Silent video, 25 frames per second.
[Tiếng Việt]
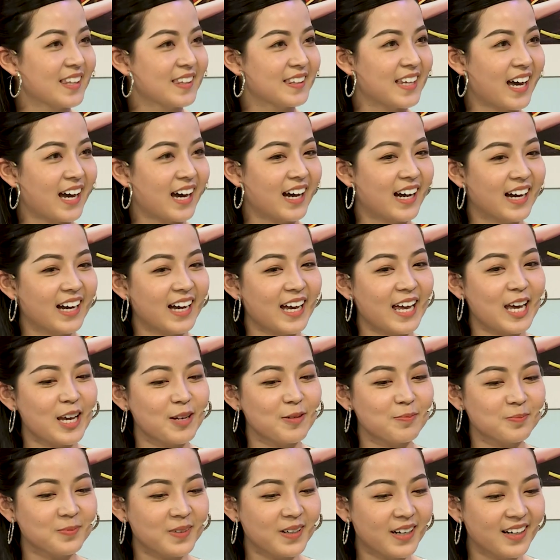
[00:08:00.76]
Dạ,
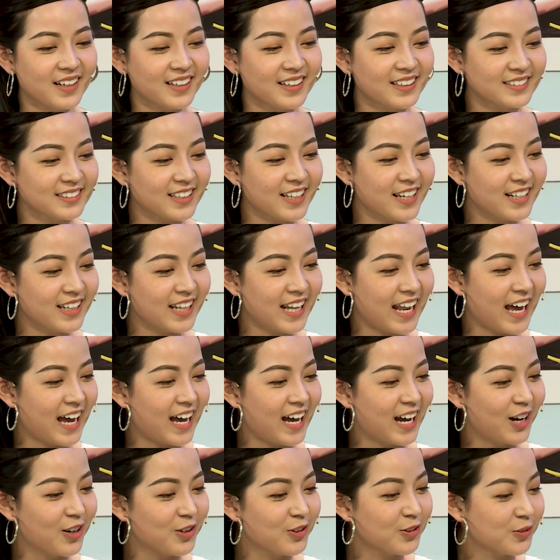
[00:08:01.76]
em uh, tên
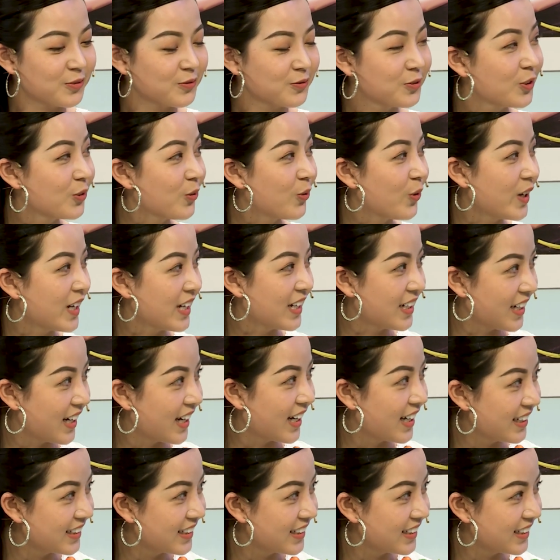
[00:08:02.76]
là Phương Quyên ạ.